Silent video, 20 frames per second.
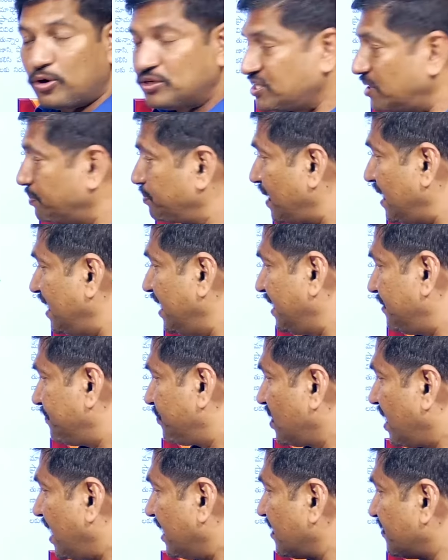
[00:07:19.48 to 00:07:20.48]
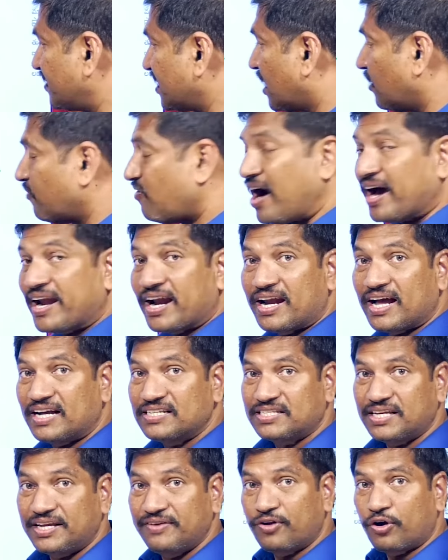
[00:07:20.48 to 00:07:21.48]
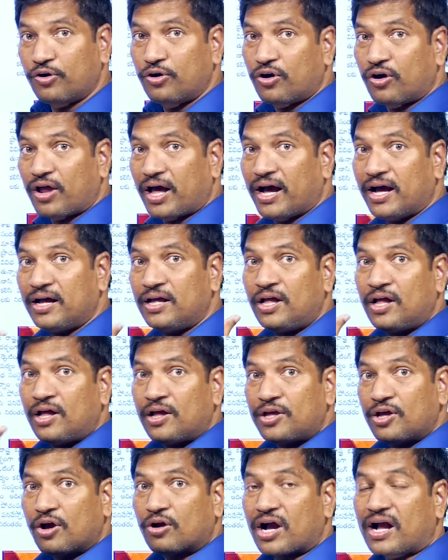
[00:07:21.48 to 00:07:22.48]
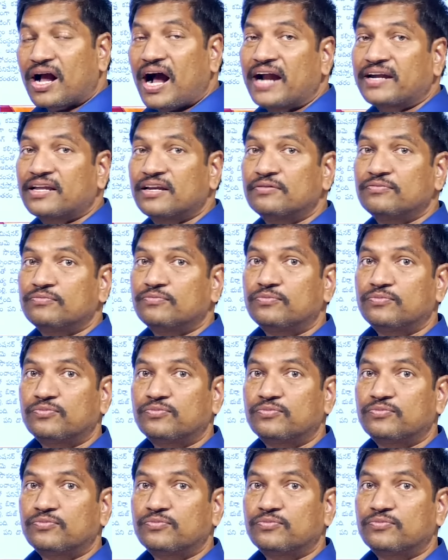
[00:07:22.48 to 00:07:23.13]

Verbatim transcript: పోచంపల్లి అదేవిధంగా వారణాసి ఇవి రెండు కూడా ఈ యొక్క కాటన్